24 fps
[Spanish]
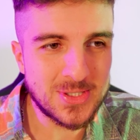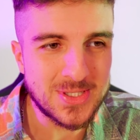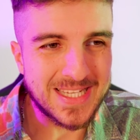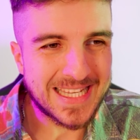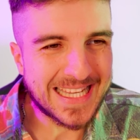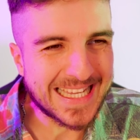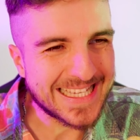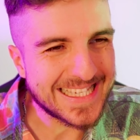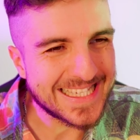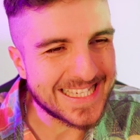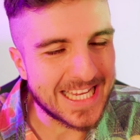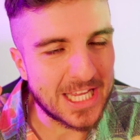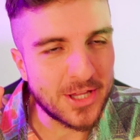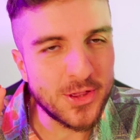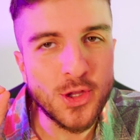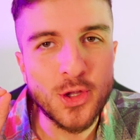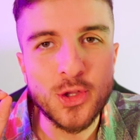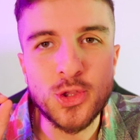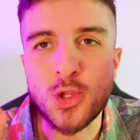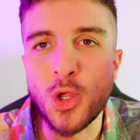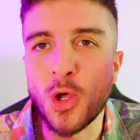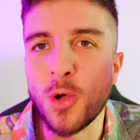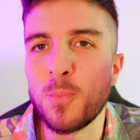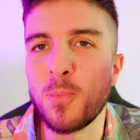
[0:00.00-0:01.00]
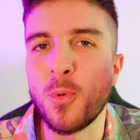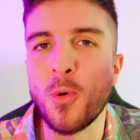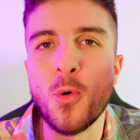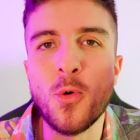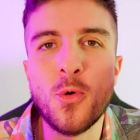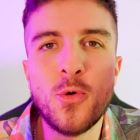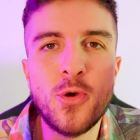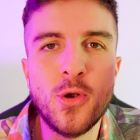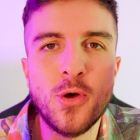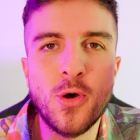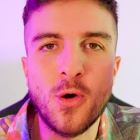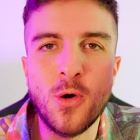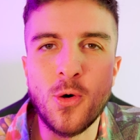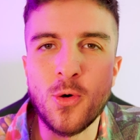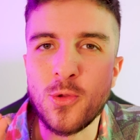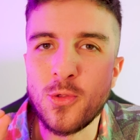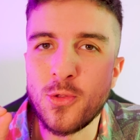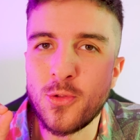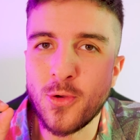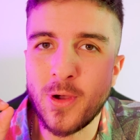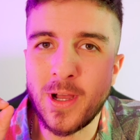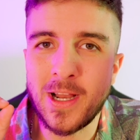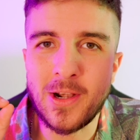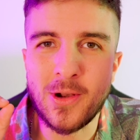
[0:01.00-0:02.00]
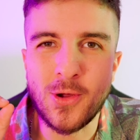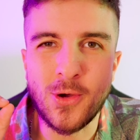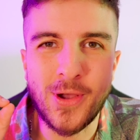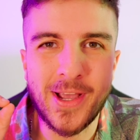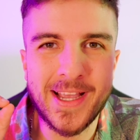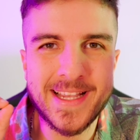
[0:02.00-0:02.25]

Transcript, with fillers: siguen siendo top 1 junto a los